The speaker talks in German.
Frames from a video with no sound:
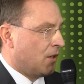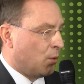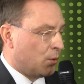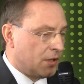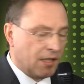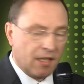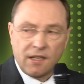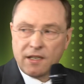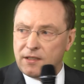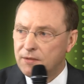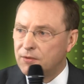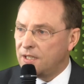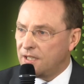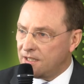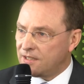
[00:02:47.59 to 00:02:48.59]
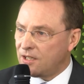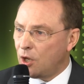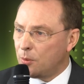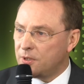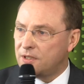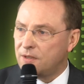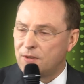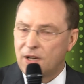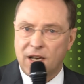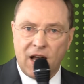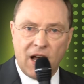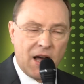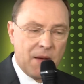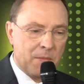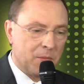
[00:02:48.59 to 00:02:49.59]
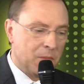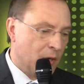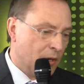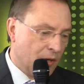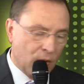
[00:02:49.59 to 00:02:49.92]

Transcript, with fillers: Und die Kreativität, glaube ich, die wir alle haben,